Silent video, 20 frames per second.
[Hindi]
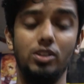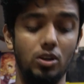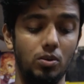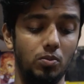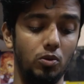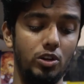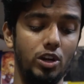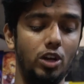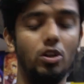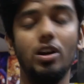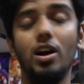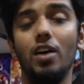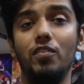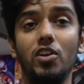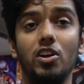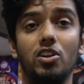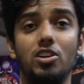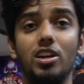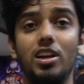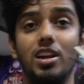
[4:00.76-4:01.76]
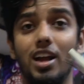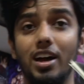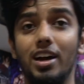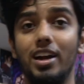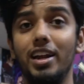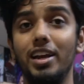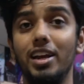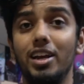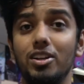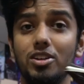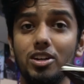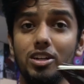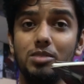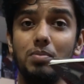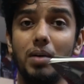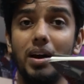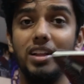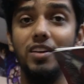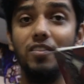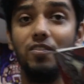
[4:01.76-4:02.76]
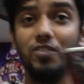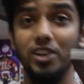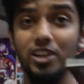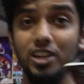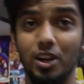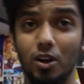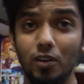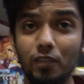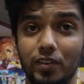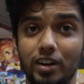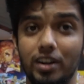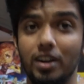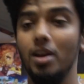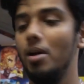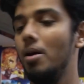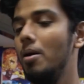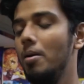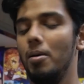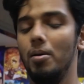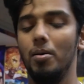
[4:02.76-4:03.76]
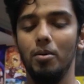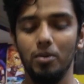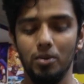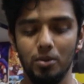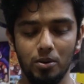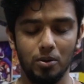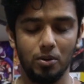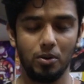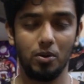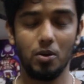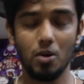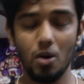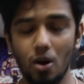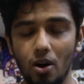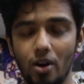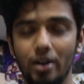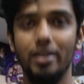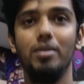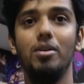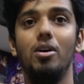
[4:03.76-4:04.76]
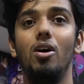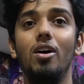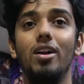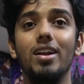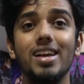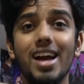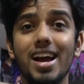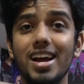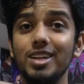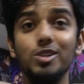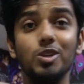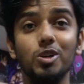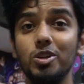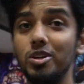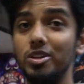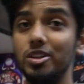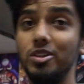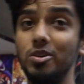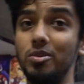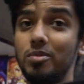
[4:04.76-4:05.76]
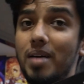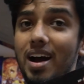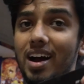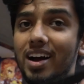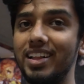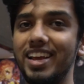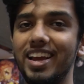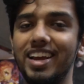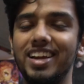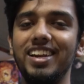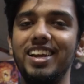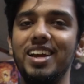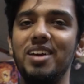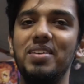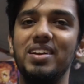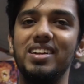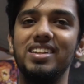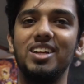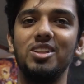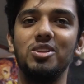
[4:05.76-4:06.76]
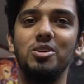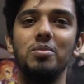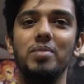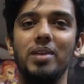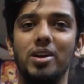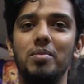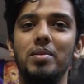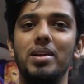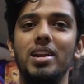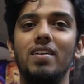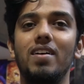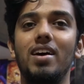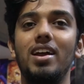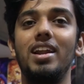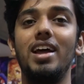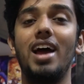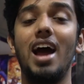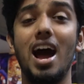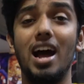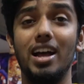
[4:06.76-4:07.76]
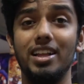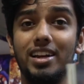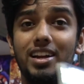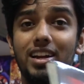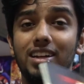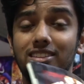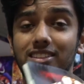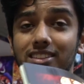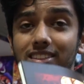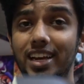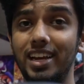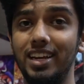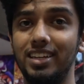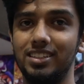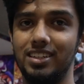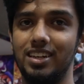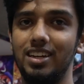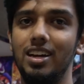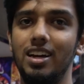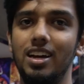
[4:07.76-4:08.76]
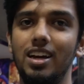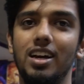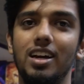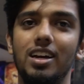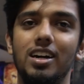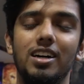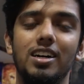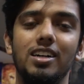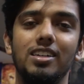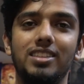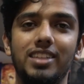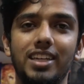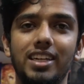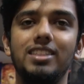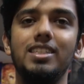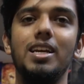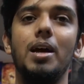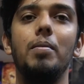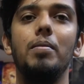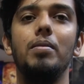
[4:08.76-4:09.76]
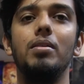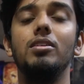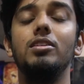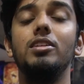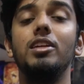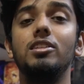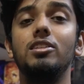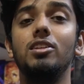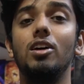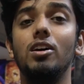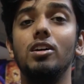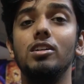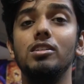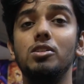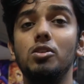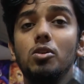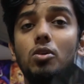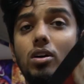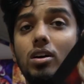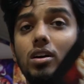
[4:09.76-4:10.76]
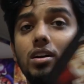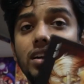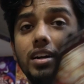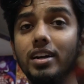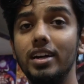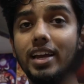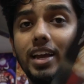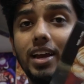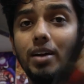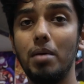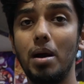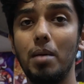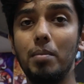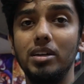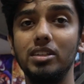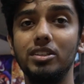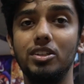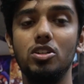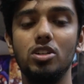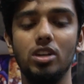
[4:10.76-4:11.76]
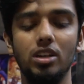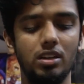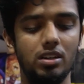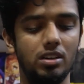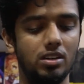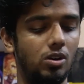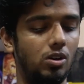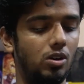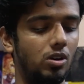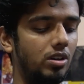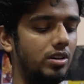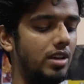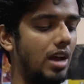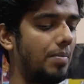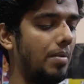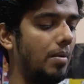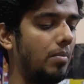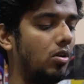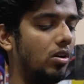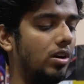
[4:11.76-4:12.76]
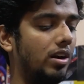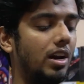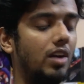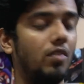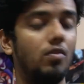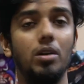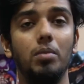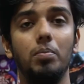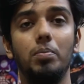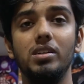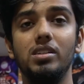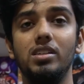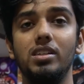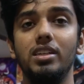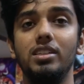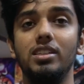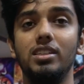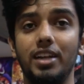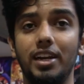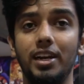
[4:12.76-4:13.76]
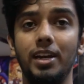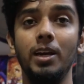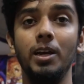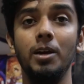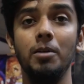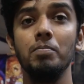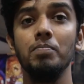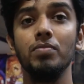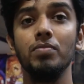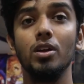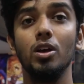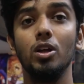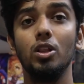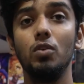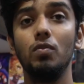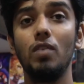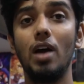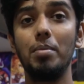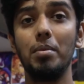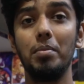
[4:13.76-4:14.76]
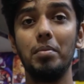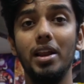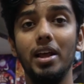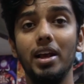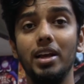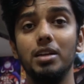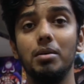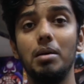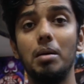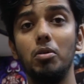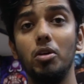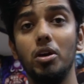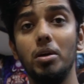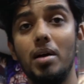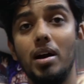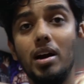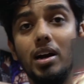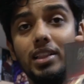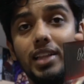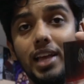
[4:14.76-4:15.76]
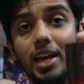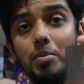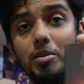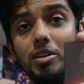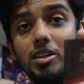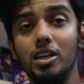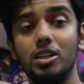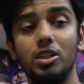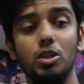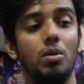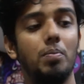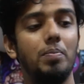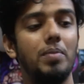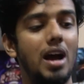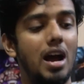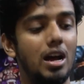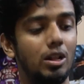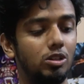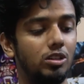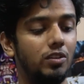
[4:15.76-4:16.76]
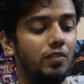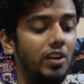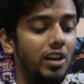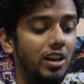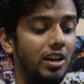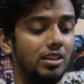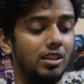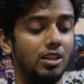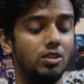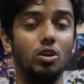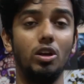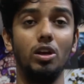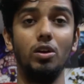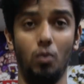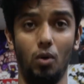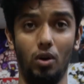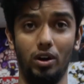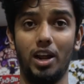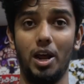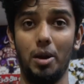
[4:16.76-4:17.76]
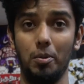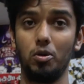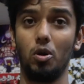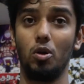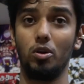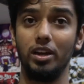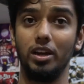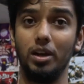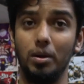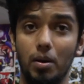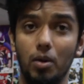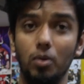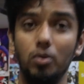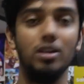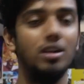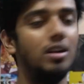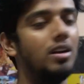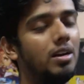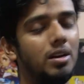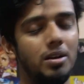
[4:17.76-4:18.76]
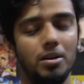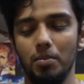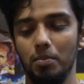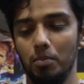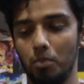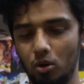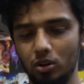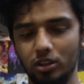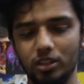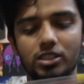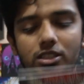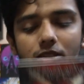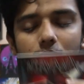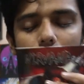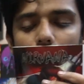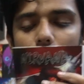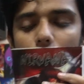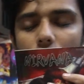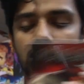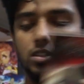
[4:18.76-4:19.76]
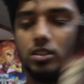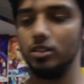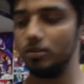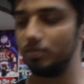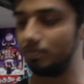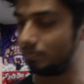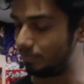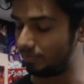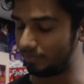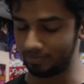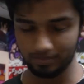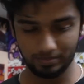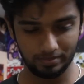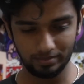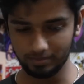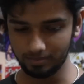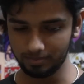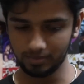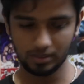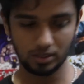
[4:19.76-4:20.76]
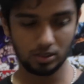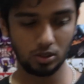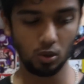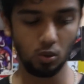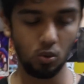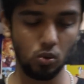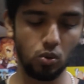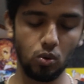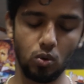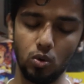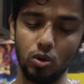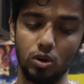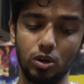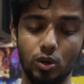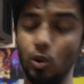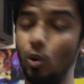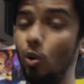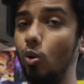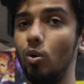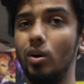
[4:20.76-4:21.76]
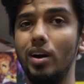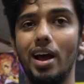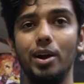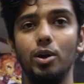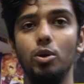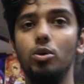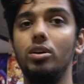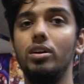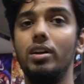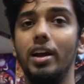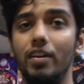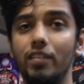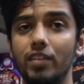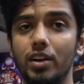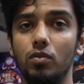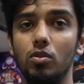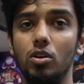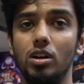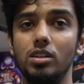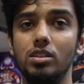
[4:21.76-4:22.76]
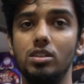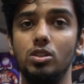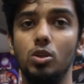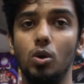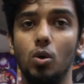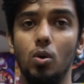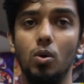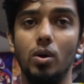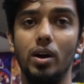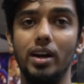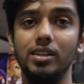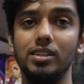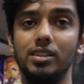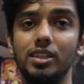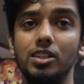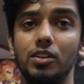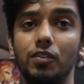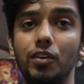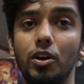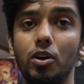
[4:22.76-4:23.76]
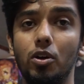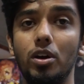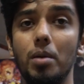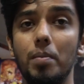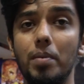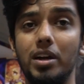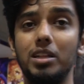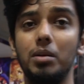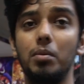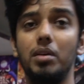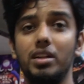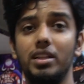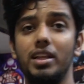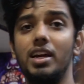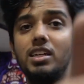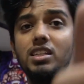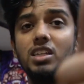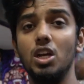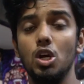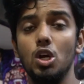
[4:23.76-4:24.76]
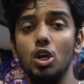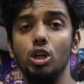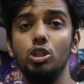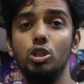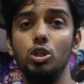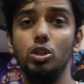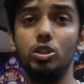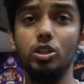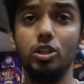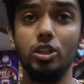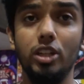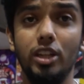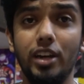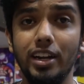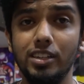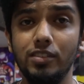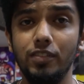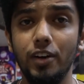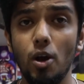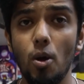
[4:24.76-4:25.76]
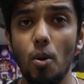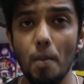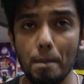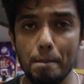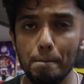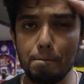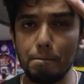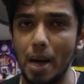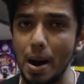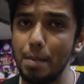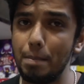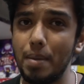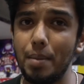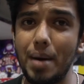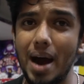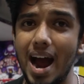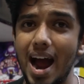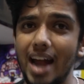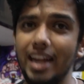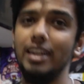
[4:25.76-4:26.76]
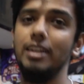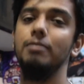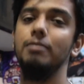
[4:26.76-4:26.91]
और मुझे तो काफ़ी अच्छी लग रही है जस्ट बाय द फील ऑफ इट गॉड और गाय जो जो जिनको मांगा देखनी है मेरे साथ जो मेरे को मिलने वाले हैं आ जाना सिक्स सिक्स सिक्स अगस्त को ठीक है मामाज किचन और जहाँ पे हम लोग कर रहे हैं वन पीस की स्क्रीनिंग तो वहाँ पे मिलेंगे तो आप लोग ये मांगा देख भी सकते हो अपने हाथों से फील कर सकते हो कि वॉट आई एम टॉकिंग अबाउट ब्रो दिस इज टू गुड टू गुड आई डोंट हैव एनी वर्ड्स तो गाइज इस वीडियो को यहीं पे खत्म करते गाइज सी यू द नेक्स्ट वीडियो बाय